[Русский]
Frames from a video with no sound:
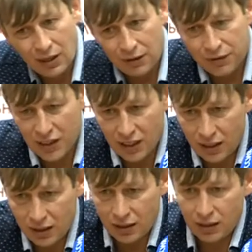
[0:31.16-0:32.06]

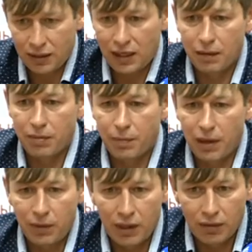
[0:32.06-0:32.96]
Вся как бы
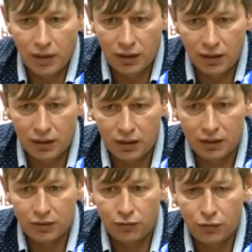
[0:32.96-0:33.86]
проблема.
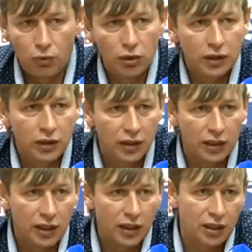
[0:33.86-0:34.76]
Э, футбол это
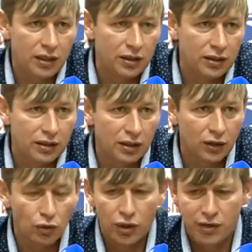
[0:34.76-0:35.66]
та игра,
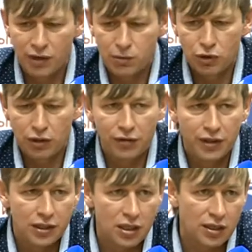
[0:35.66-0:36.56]
которой невозможно
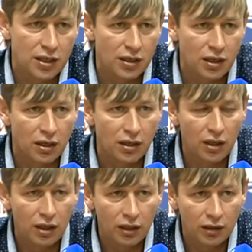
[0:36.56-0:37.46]
выйти если листа играть.
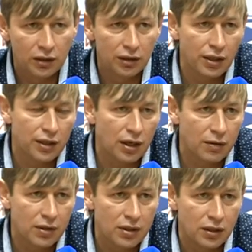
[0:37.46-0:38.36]
Надо
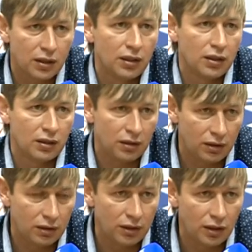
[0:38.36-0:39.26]
тренироваться, надо
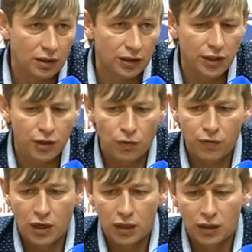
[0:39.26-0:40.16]
на
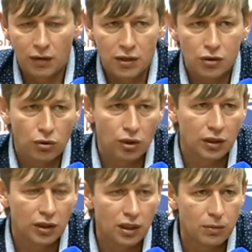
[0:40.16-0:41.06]
тренировках отдаваться, только
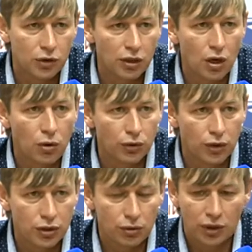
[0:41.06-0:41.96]
тогда можно какого-то
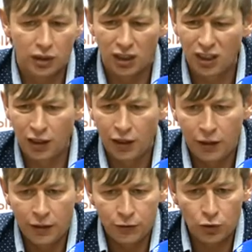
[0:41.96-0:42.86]
результата.
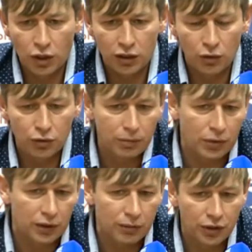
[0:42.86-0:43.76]
Но когда у
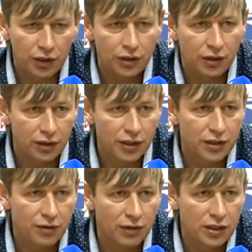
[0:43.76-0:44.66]
тебя там человек
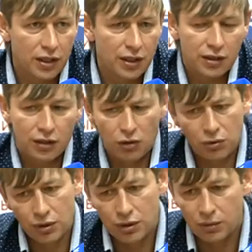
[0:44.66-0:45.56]
10 в лазарете
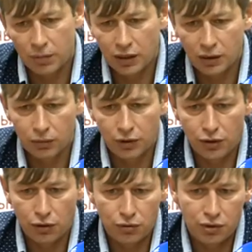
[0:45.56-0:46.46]
находится, поэтому
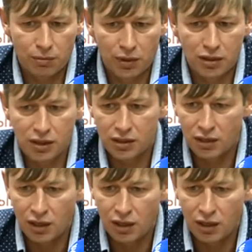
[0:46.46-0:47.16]
тренировочный процесс